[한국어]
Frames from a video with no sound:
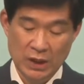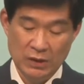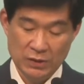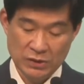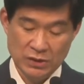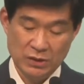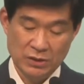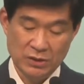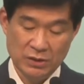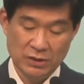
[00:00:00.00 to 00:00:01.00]

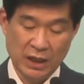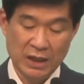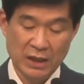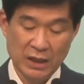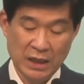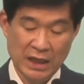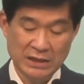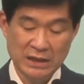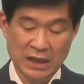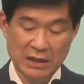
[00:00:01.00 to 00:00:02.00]
어르신들은 내가
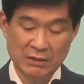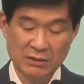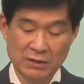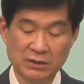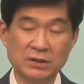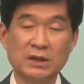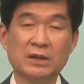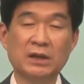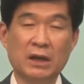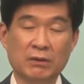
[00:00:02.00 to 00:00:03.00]
가지 않았던 그
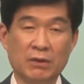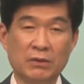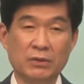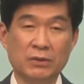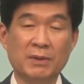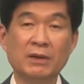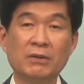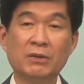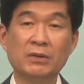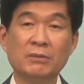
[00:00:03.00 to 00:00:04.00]
길을 한 걸음 한
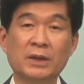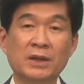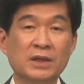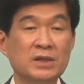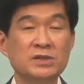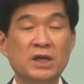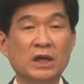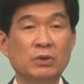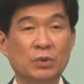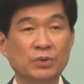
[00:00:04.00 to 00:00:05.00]
걸음
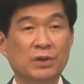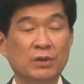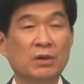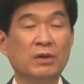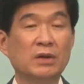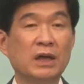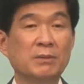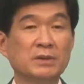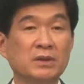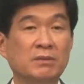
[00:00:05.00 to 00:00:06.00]
인생의 노년을
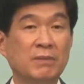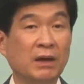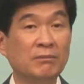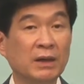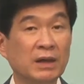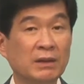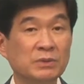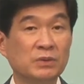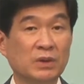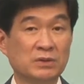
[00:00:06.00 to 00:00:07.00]
걸어가면서 막막함
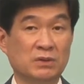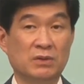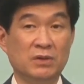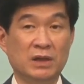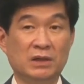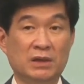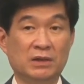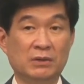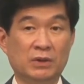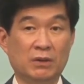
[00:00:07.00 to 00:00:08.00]
속에서 걸어가야 될
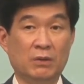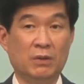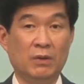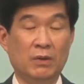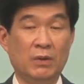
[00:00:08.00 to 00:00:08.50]
때도 있고